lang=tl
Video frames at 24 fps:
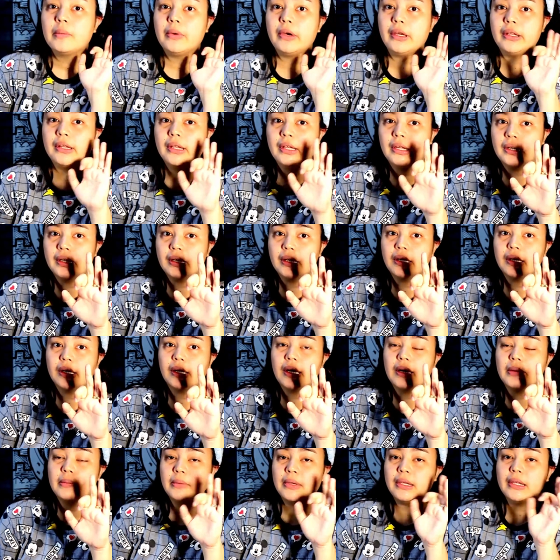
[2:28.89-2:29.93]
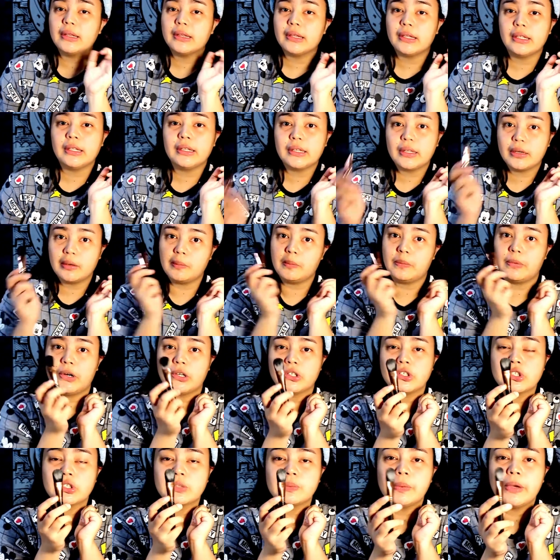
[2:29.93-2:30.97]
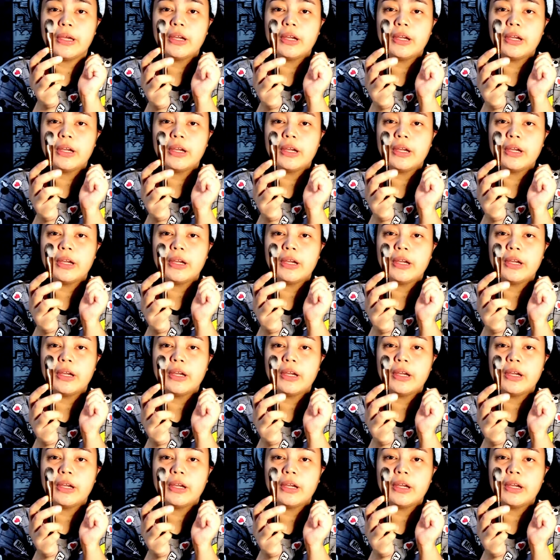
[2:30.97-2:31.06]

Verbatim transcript: Pwede rin gamitin ng brush.